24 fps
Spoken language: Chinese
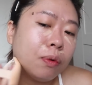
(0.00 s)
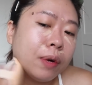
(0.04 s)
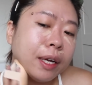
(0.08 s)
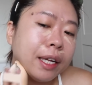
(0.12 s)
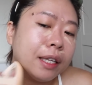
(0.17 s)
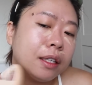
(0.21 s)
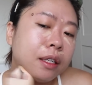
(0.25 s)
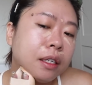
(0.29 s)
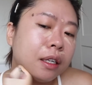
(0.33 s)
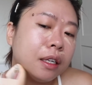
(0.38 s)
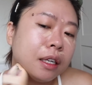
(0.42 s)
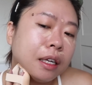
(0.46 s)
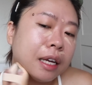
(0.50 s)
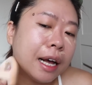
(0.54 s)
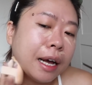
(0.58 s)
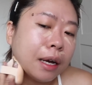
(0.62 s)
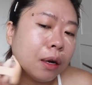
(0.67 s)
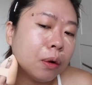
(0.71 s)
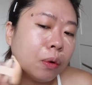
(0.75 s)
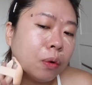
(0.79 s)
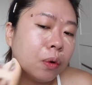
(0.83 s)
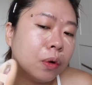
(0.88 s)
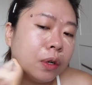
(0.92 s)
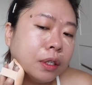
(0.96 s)
我也订了
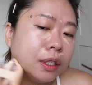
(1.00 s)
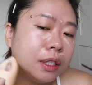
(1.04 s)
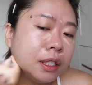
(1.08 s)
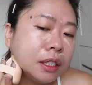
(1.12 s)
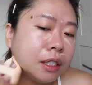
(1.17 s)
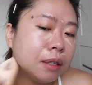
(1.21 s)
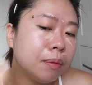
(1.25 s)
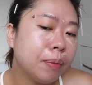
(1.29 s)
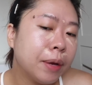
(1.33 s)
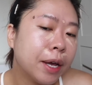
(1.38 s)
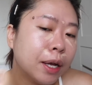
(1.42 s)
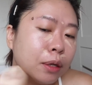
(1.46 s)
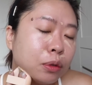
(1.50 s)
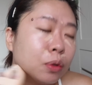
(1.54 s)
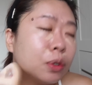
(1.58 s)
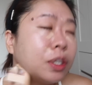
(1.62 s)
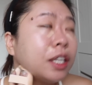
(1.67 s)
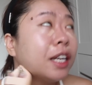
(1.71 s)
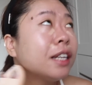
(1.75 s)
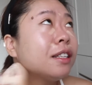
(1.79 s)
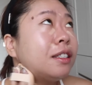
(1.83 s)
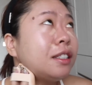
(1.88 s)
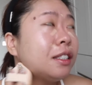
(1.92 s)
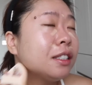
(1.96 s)
韩国机票，昨
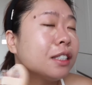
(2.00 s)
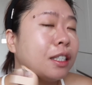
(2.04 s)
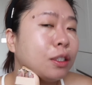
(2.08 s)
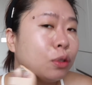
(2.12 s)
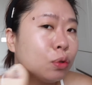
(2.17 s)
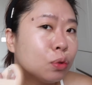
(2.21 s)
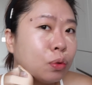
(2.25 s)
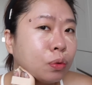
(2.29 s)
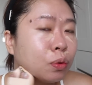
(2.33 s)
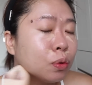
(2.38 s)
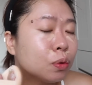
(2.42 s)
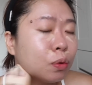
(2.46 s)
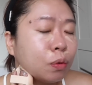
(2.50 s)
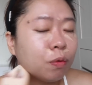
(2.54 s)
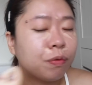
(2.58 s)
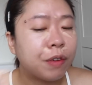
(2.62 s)
天订了住宿，